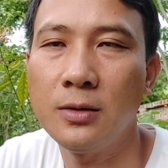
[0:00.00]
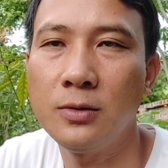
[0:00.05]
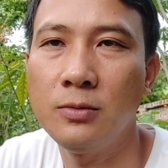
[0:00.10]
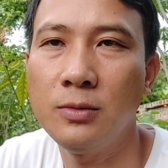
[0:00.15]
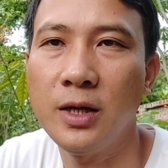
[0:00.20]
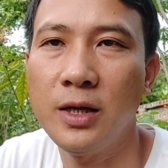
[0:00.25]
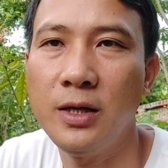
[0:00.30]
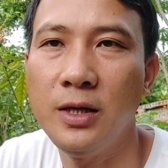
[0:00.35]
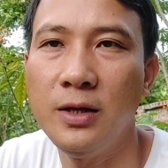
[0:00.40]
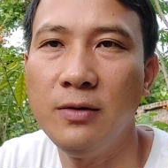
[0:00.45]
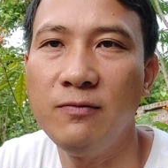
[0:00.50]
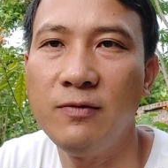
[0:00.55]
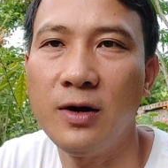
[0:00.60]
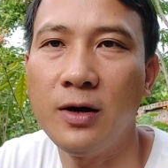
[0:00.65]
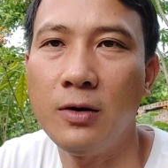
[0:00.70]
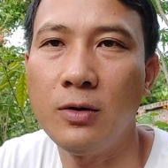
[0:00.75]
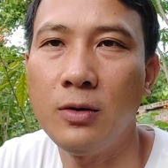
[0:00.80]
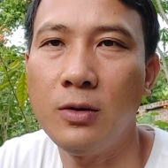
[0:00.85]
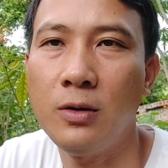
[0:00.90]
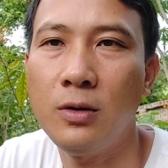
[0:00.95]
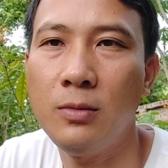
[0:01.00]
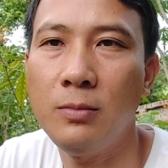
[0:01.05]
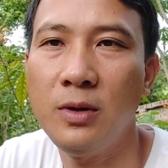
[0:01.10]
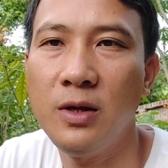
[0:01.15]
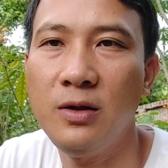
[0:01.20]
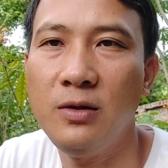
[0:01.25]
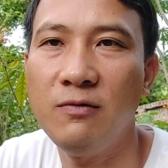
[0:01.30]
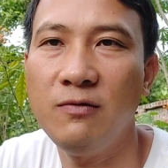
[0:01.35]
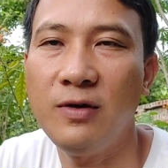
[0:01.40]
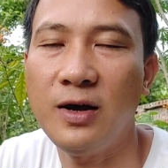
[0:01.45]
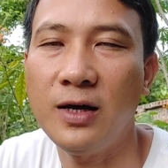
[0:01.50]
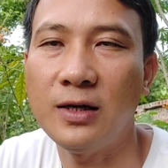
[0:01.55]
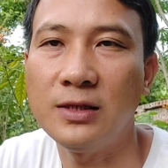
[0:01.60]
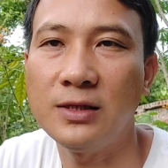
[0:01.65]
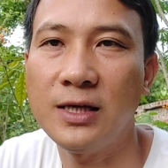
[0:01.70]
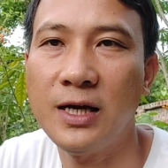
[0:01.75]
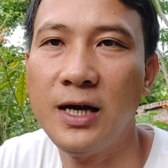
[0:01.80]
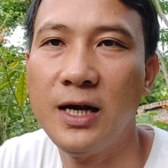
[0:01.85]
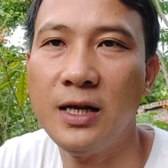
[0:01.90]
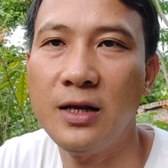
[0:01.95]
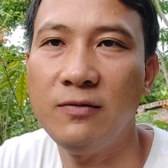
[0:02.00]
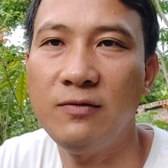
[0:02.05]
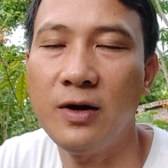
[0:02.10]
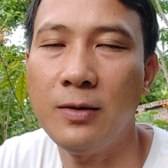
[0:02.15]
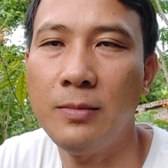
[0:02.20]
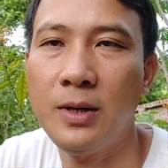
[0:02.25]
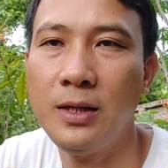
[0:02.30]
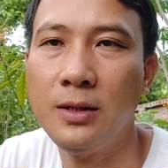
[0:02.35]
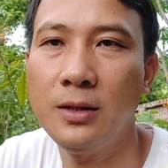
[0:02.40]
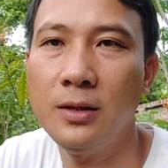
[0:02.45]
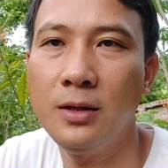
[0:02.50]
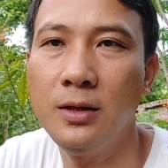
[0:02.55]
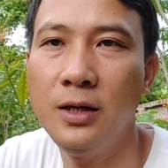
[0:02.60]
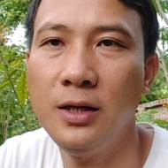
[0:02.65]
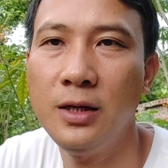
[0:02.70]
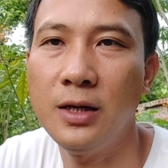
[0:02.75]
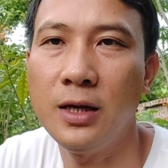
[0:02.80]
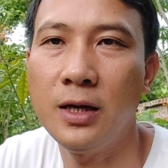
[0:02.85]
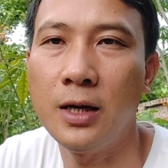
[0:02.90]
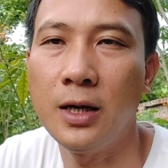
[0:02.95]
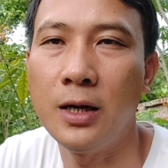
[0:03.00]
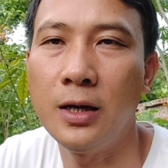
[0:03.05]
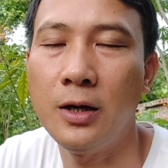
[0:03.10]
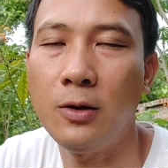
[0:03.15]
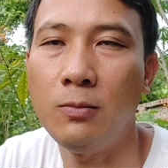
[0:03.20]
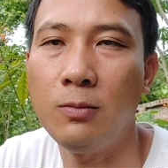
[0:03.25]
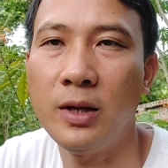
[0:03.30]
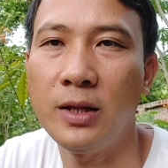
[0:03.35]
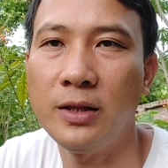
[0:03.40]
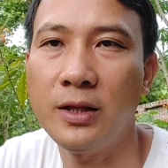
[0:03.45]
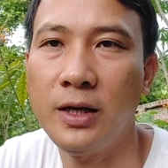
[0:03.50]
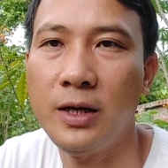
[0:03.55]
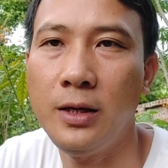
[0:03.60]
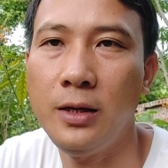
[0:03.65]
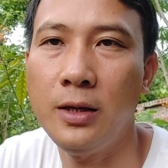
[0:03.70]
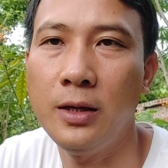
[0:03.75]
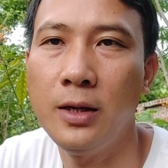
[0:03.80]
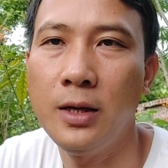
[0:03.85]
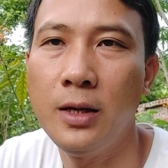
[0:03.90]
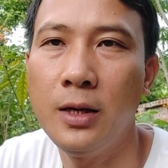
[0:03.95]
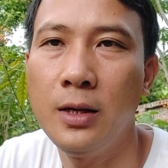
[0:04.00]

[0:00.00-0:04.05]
chúng ta nhìn vào nó bị vàng da này vàng mắt nhất là ở lòng bàn tay